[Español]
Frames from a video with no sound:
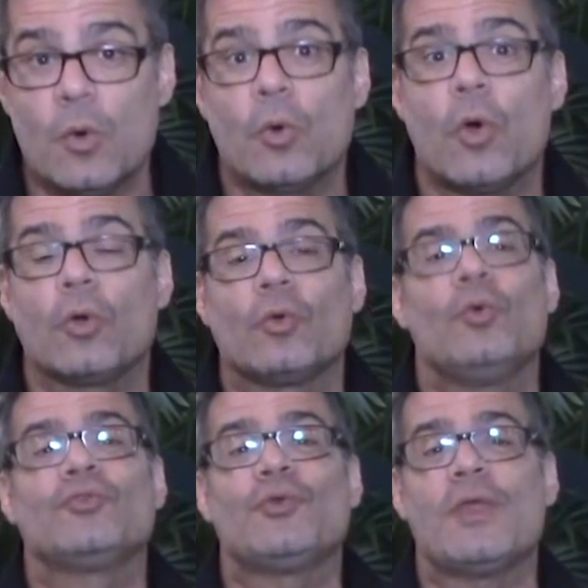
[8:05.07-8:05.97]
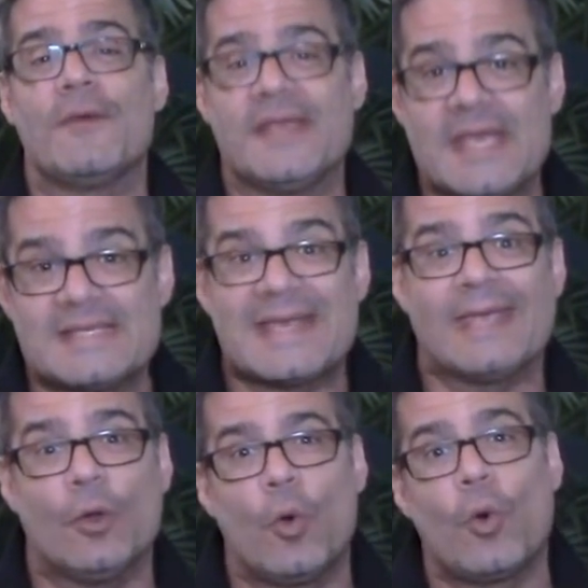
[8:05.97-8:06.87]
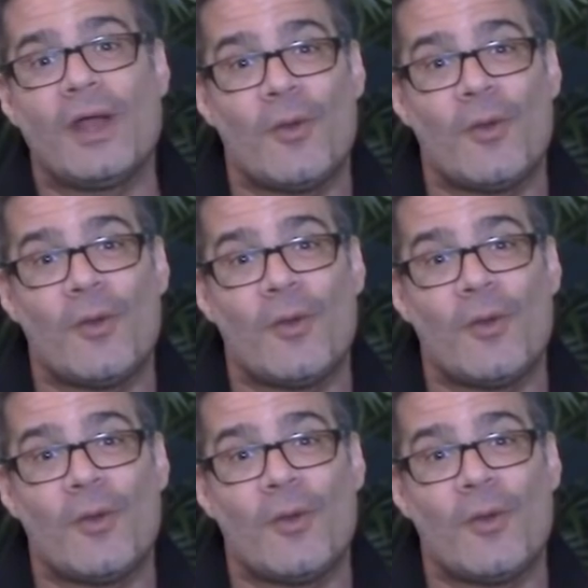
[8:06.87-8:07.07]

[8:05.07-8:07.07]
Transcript: Un concurso de belleza que no juzga